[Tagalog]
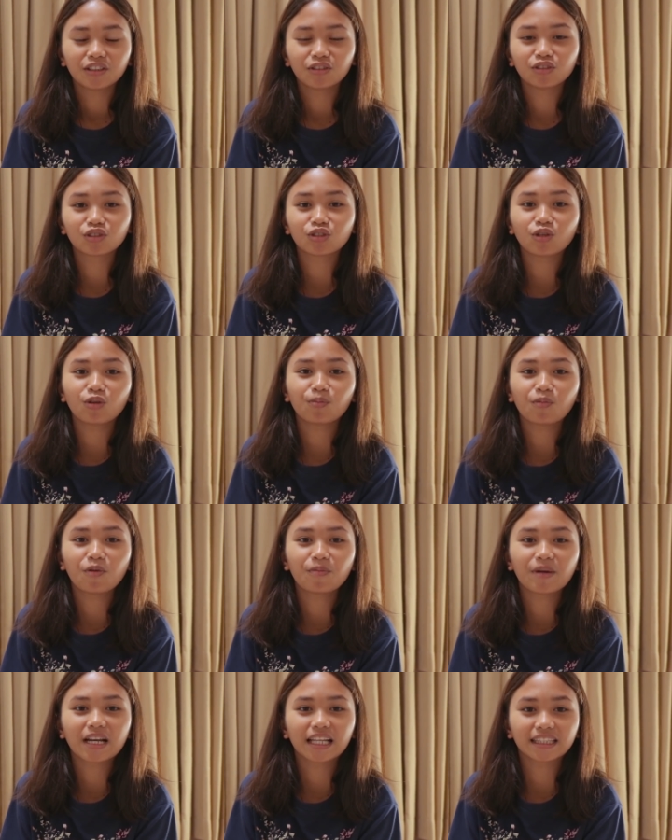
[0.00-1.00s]
gusto ko
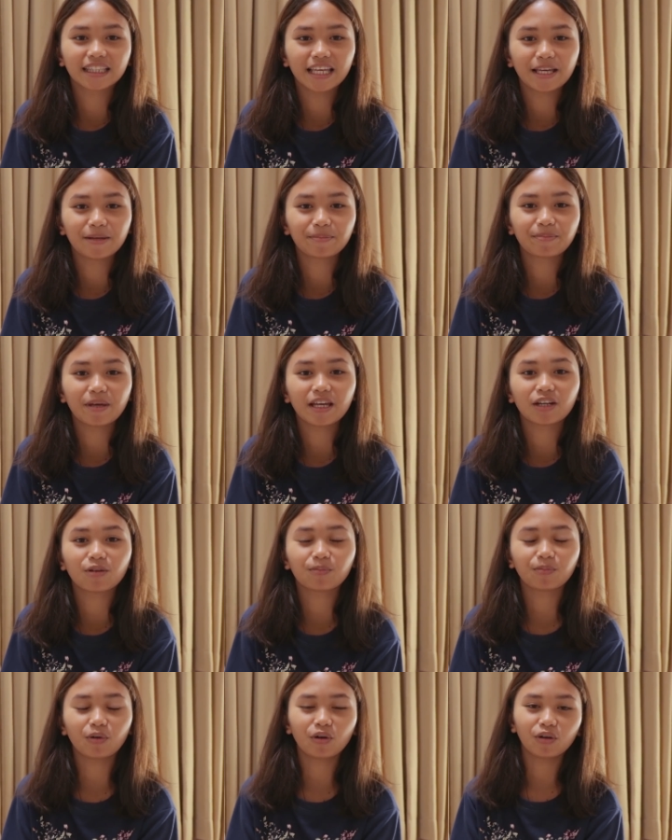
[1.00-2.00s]
pong marating
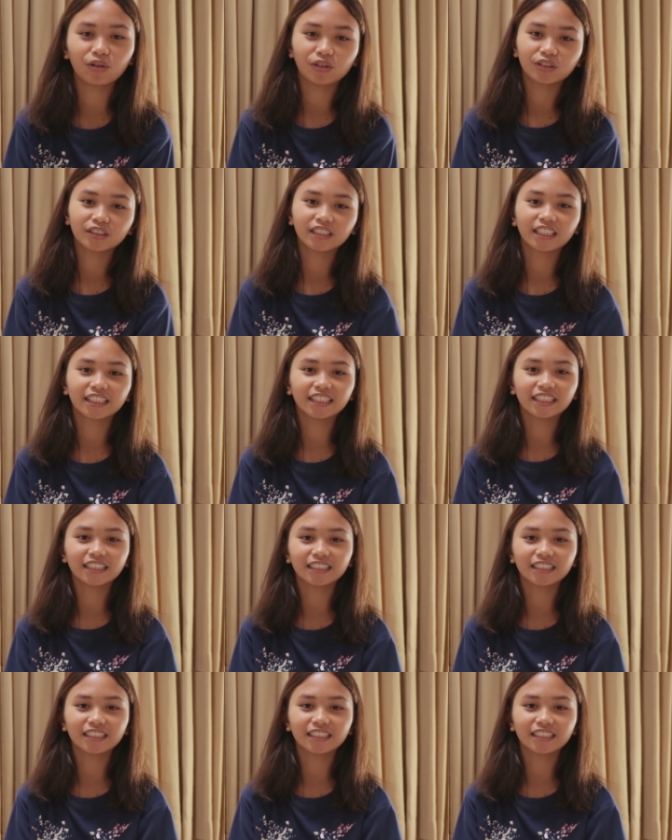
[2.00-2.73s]
pero po na,